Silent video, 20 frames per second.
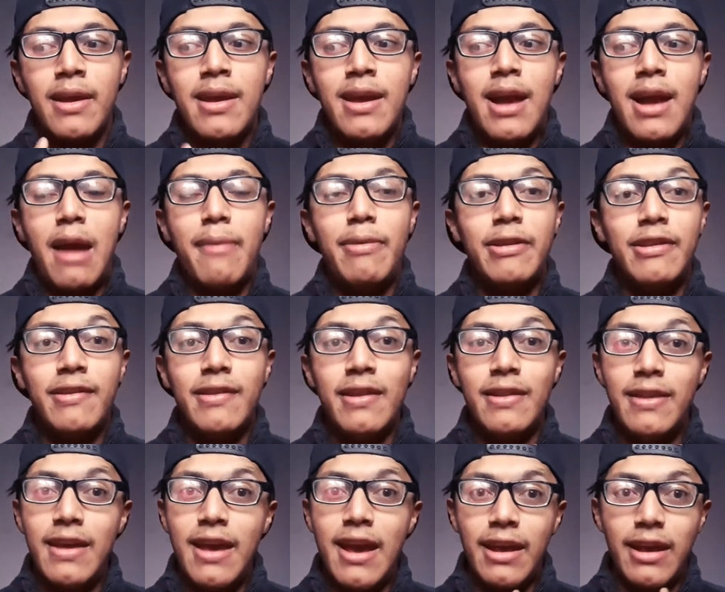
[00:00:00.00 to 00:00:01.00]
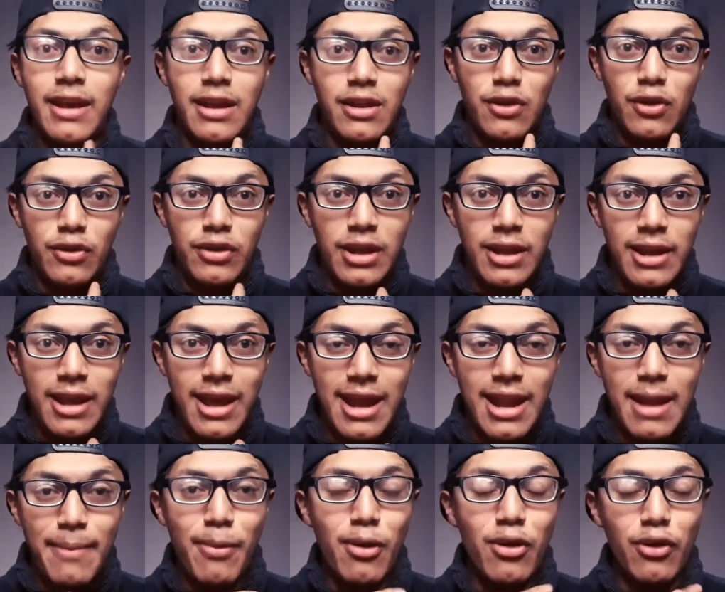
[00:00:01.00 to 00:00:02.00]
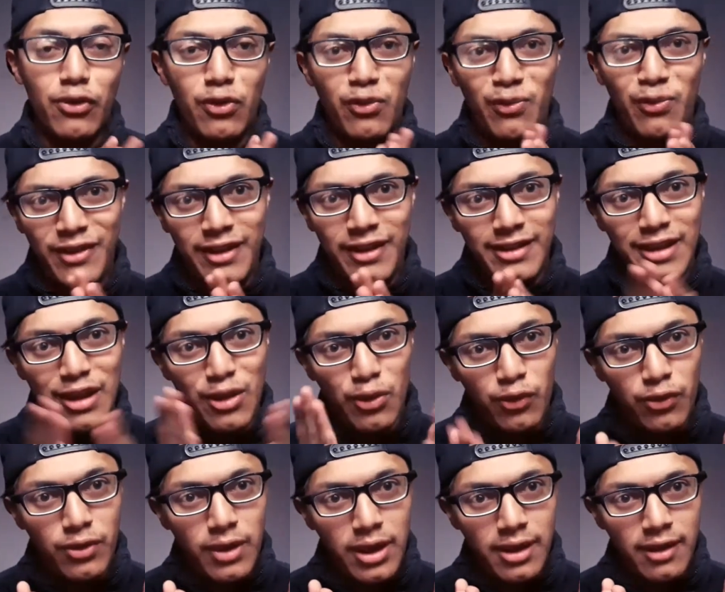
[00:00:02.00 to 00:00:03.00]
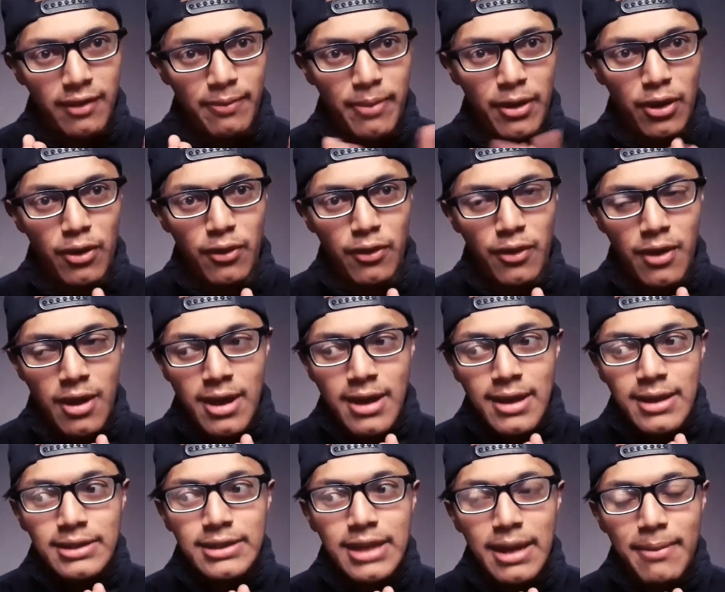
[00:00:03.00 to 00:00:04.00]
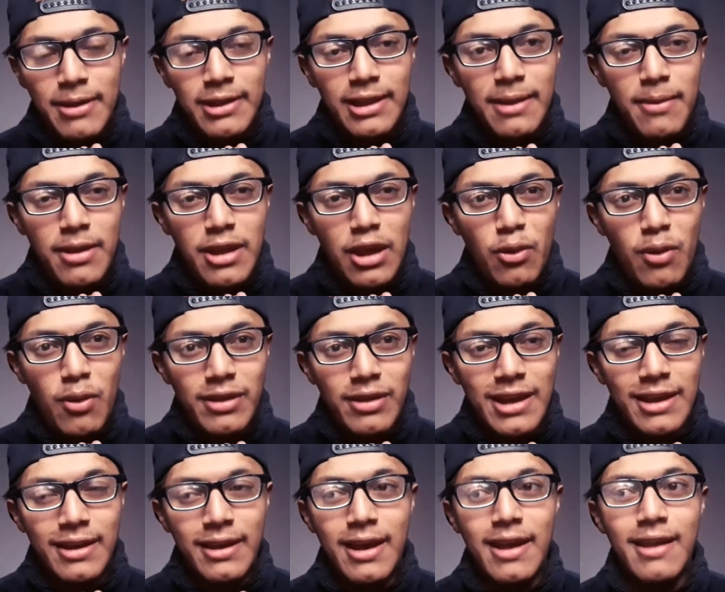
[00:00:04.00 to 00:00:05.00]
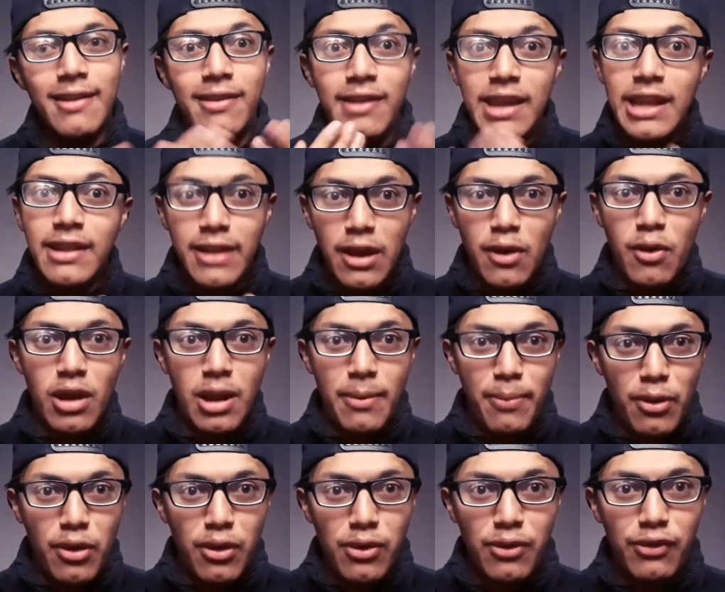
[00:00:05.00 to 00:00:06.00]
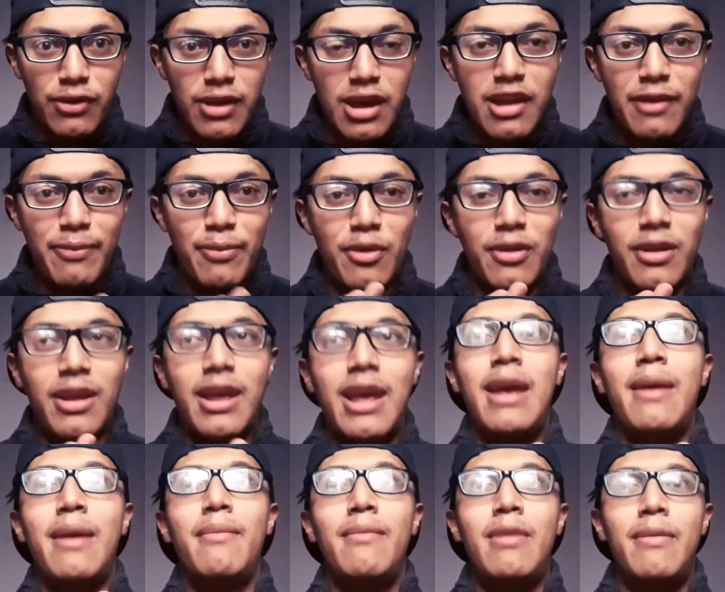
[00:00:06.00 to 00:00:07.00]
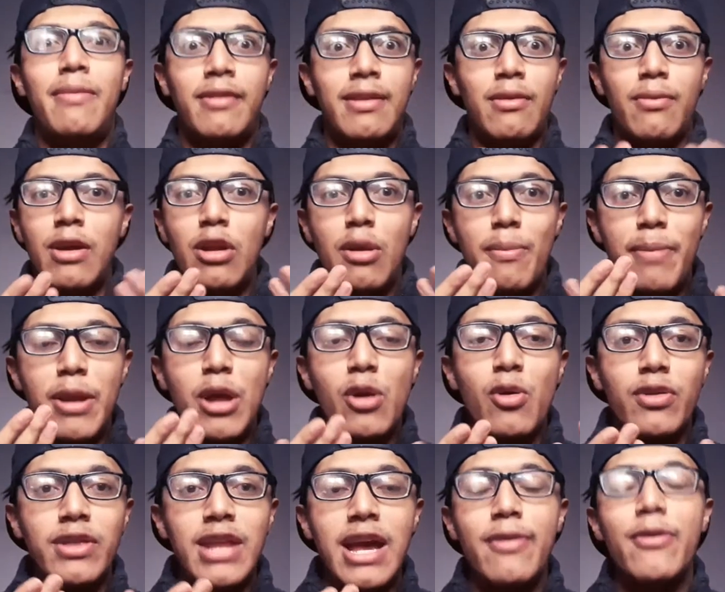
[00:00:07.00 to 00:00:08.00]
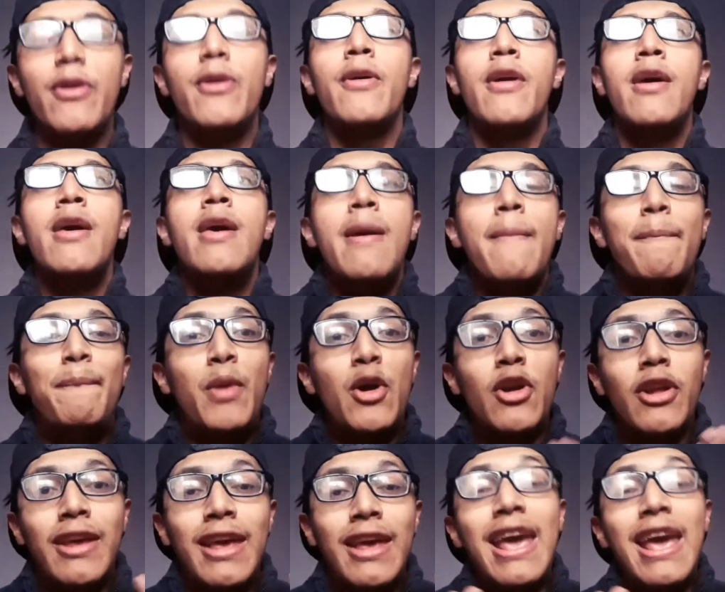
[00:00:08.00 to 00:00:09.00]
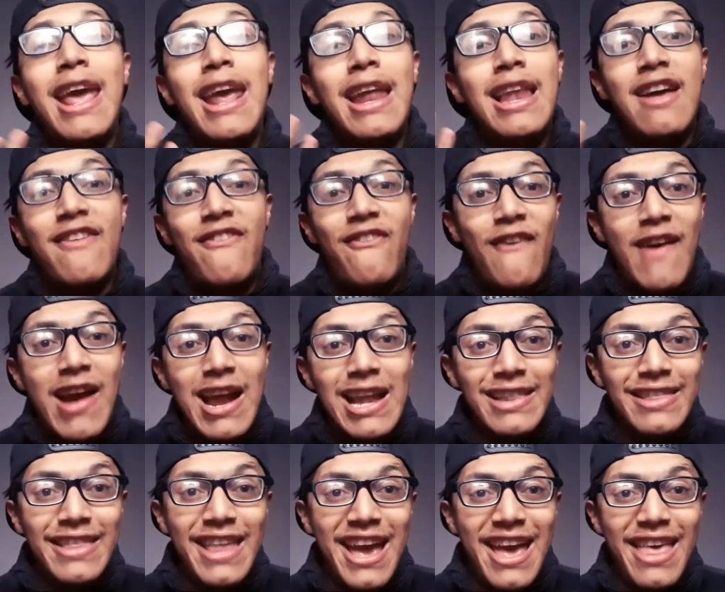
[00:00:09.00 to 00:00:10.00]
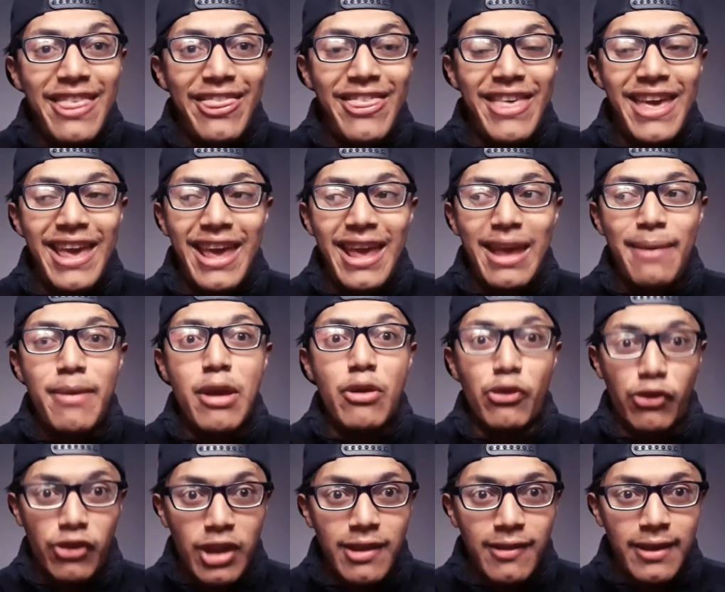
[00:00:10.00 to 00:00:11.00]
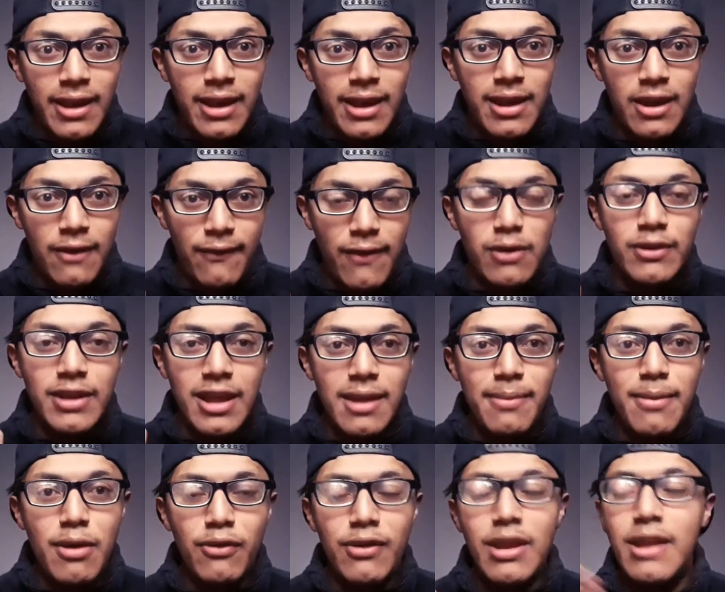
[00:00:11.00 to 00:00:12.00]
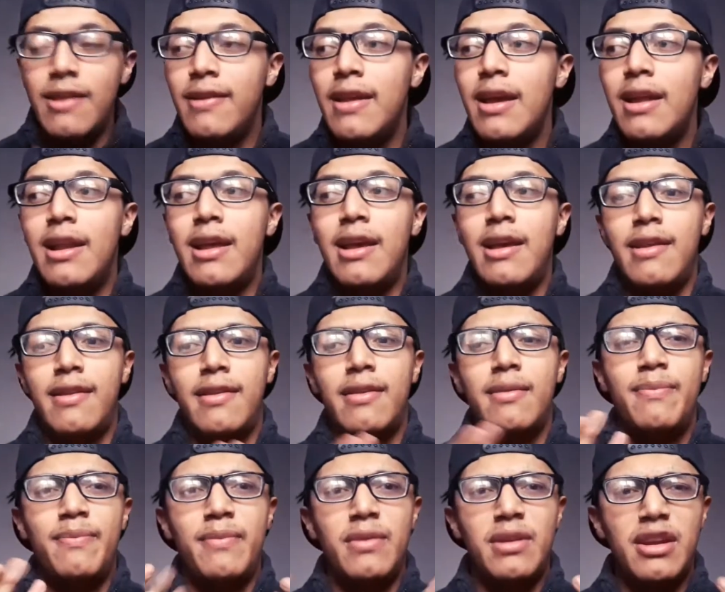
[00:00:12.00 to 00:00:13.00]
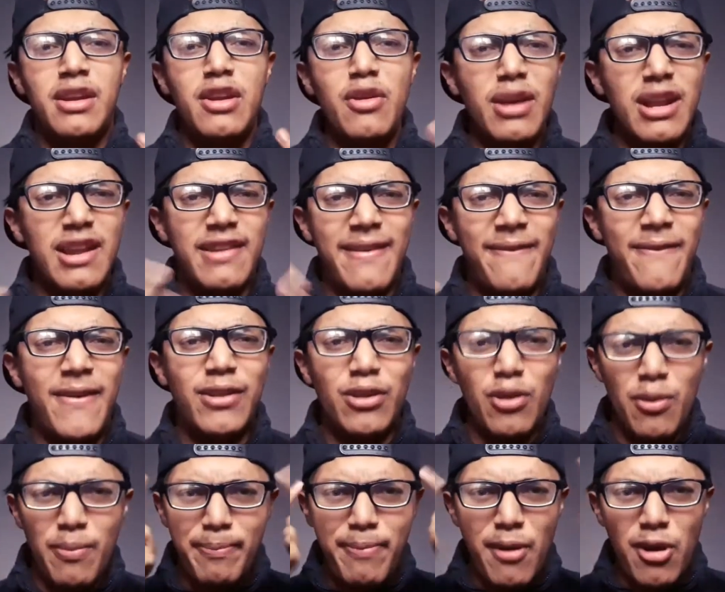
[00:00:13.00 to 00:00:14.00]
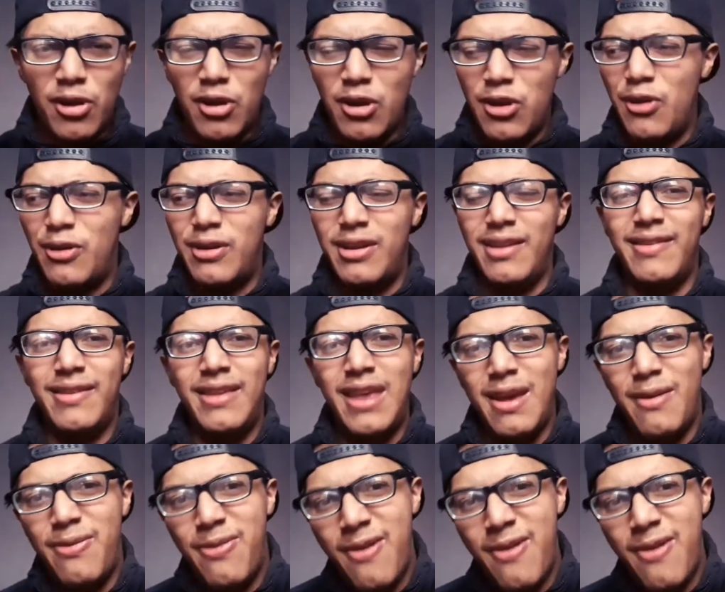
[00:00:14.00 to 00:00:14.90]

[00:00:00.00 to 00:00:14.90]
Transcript: a veces sentía que no tenía el apoyo suficiente de ustedes, pero realmente me di cuenta que sí tengo el apoyo de ustedes porque me estuvieron preguntando por qué la falta de mi ausencia. La falta de mi ausencia les... Creo que les afectó un poco, yo qué sé.